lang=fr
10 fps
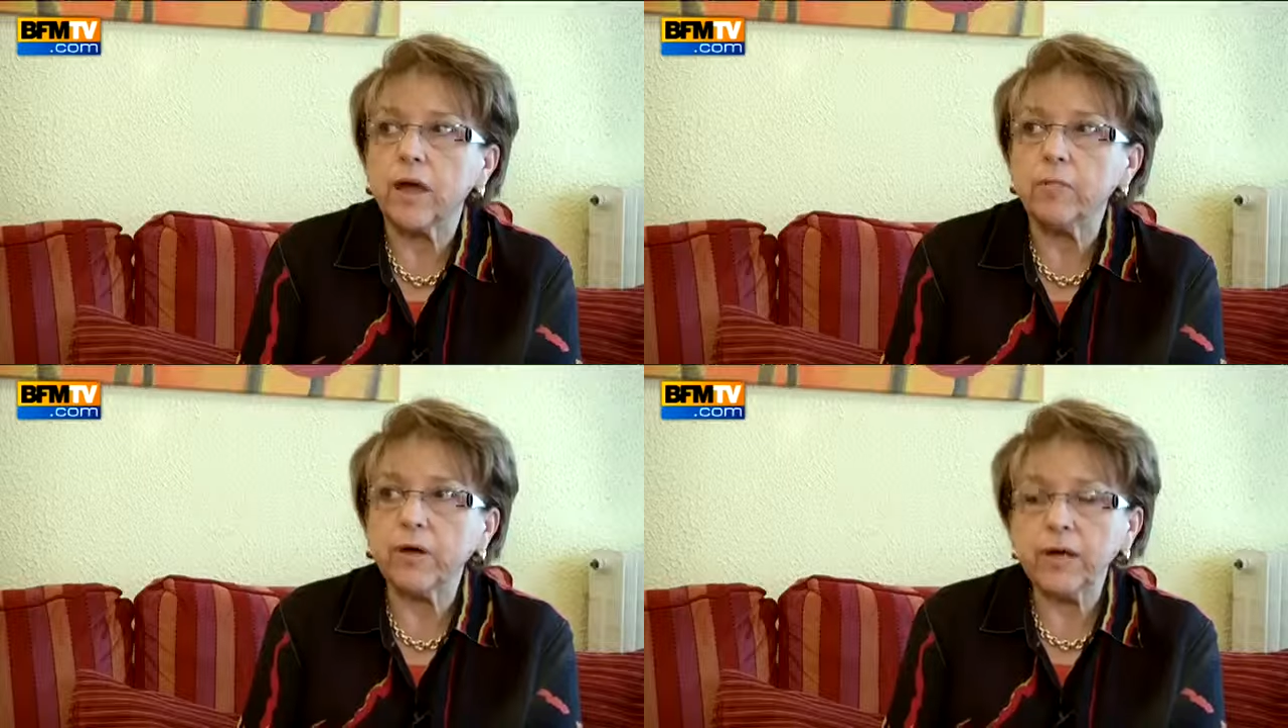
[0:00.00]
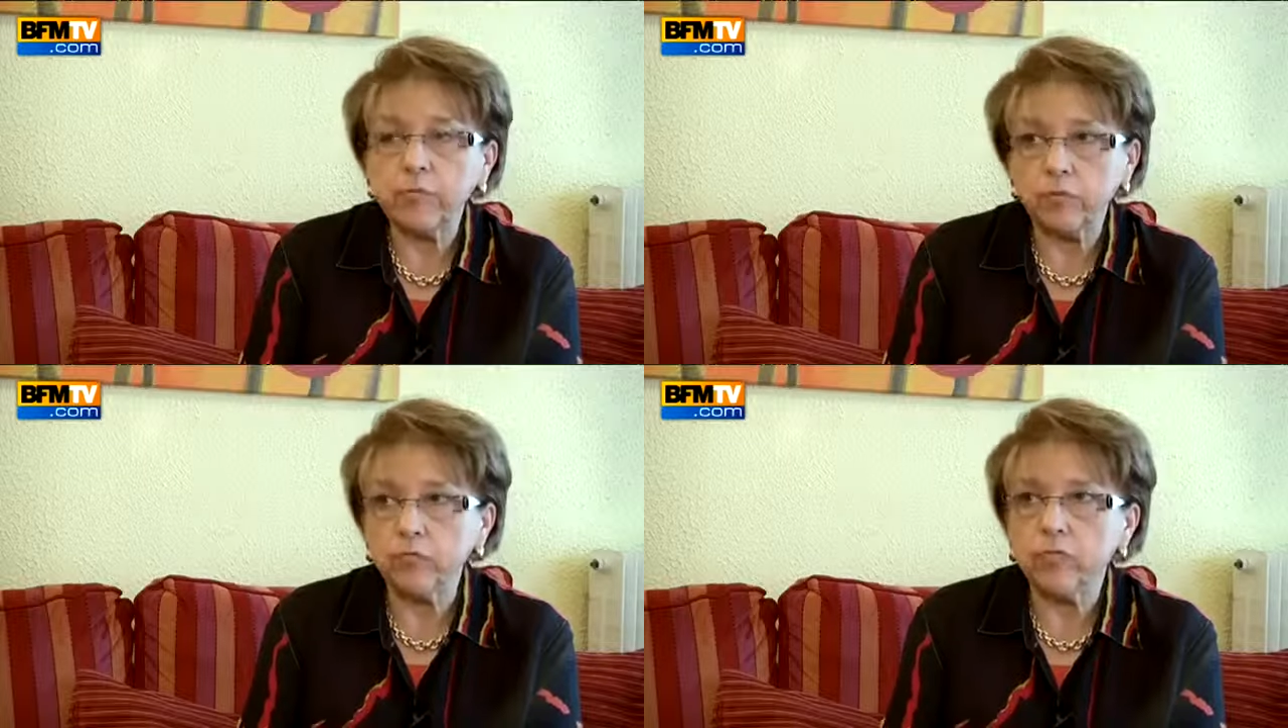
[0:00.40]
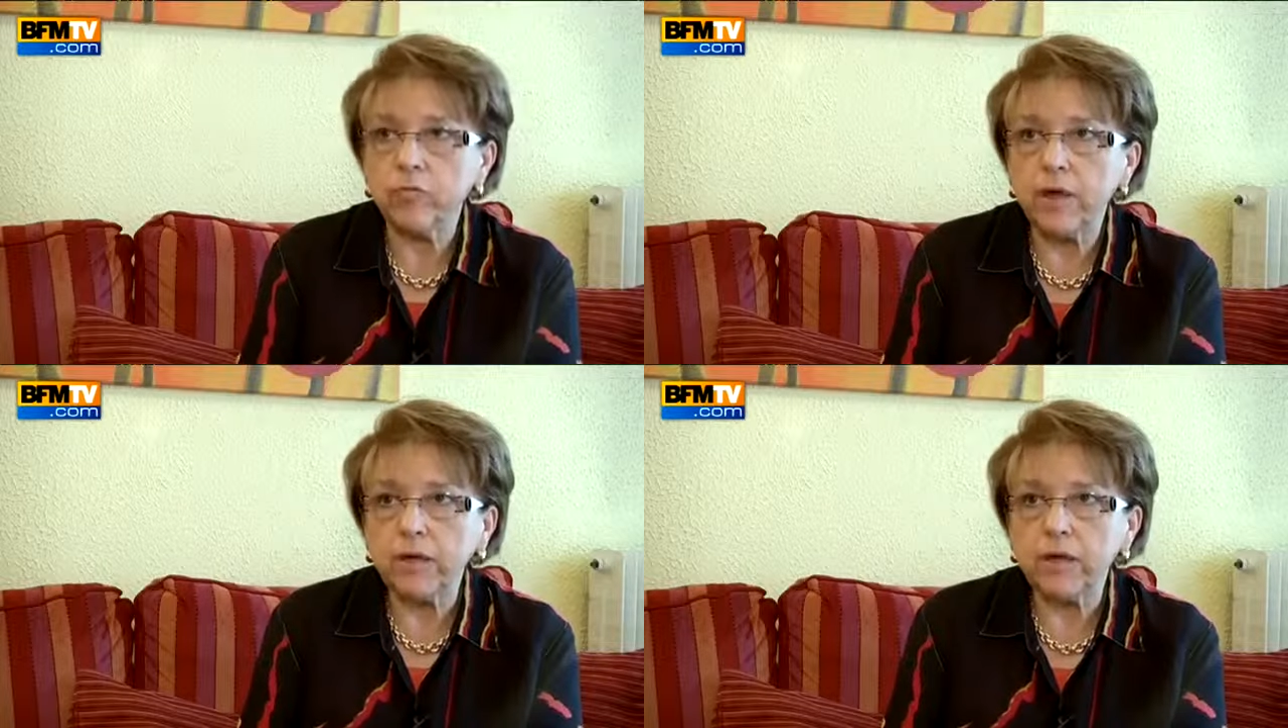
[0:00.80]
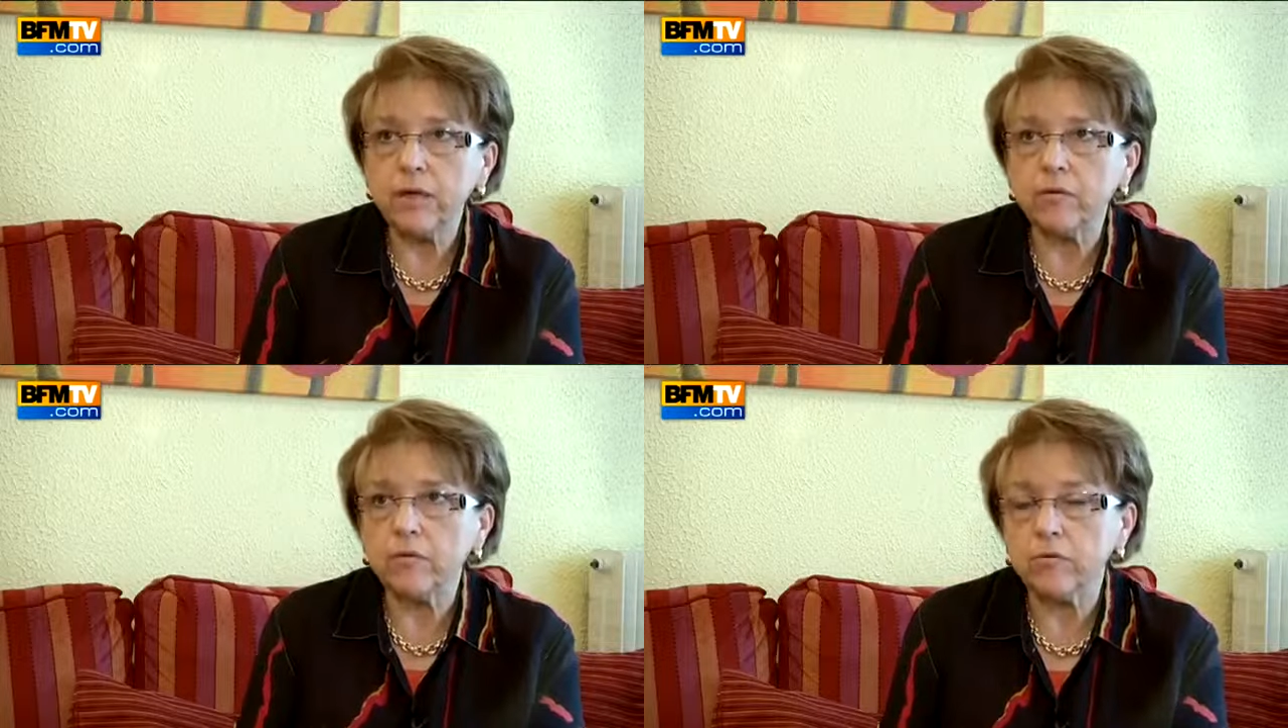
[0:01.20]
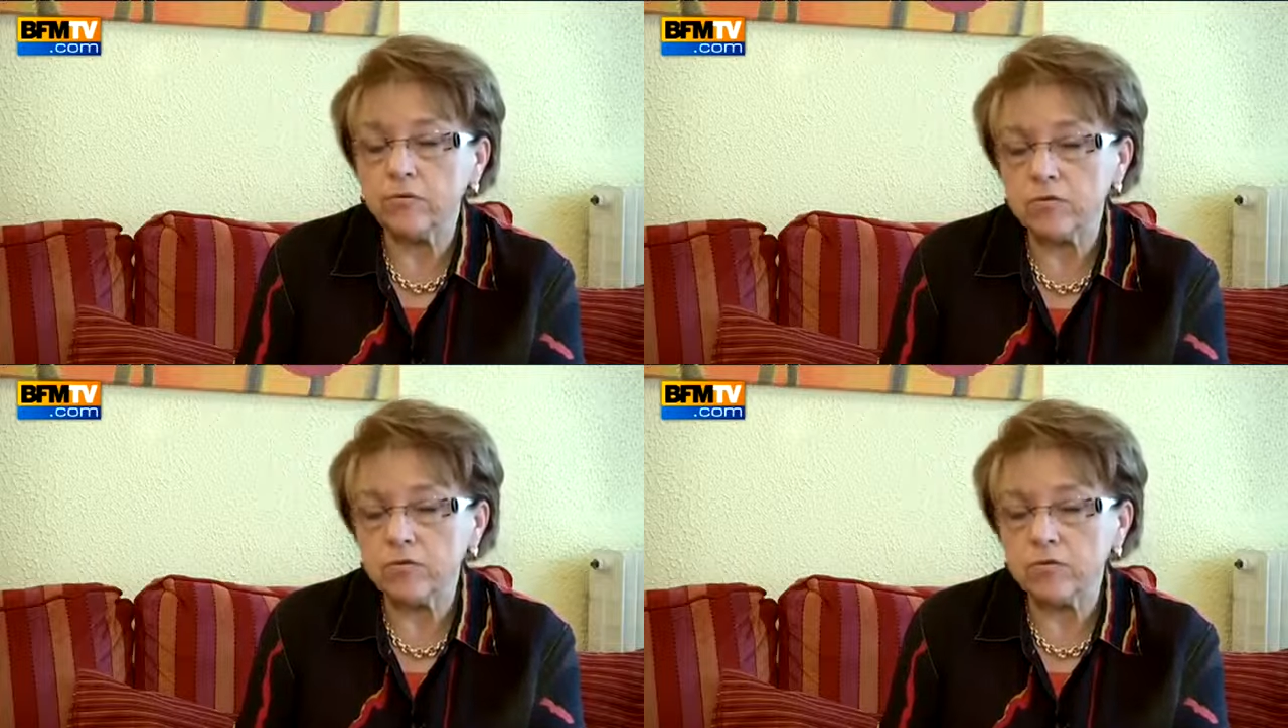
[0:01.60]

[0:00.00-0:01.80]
Après la mort de mon mari, euh,